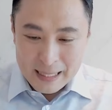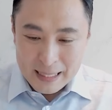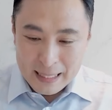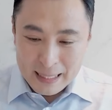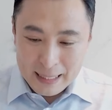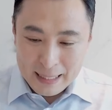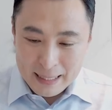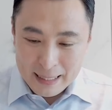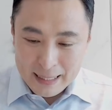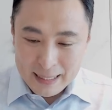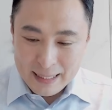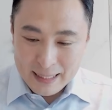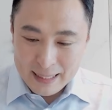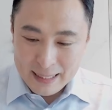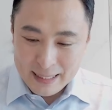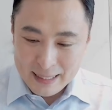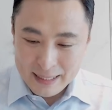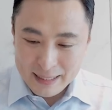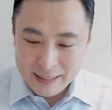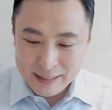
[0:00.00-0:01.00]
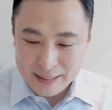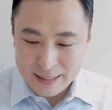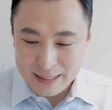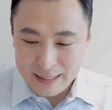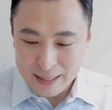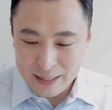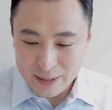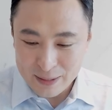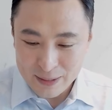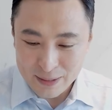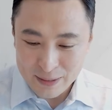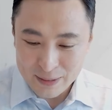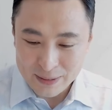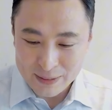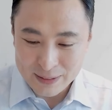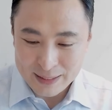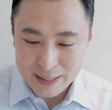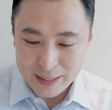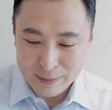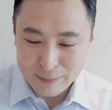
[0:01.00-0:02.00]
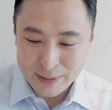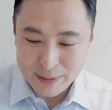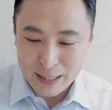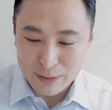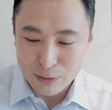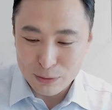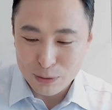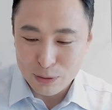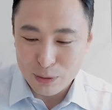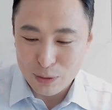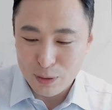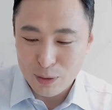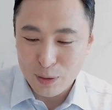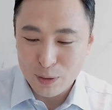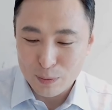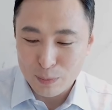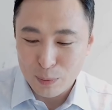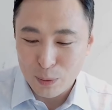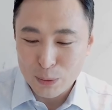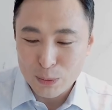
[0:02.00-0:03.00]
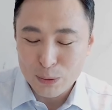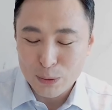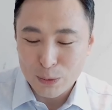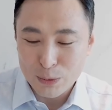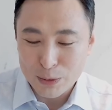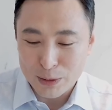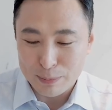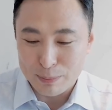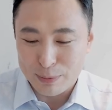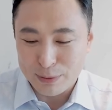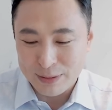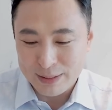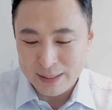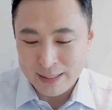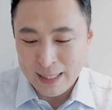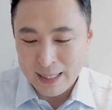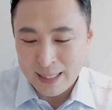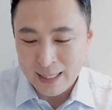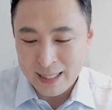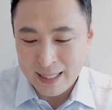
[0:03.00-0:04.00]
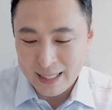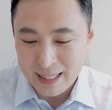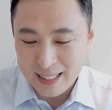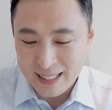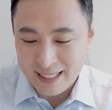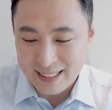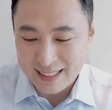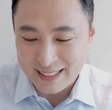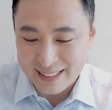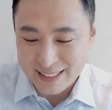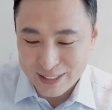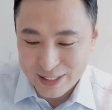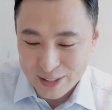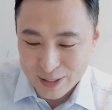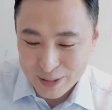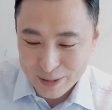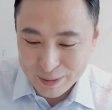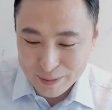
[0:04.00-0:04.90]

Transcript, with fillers: 아, 그래요. 참, 장두석 모르고 싶은데, 그쵸?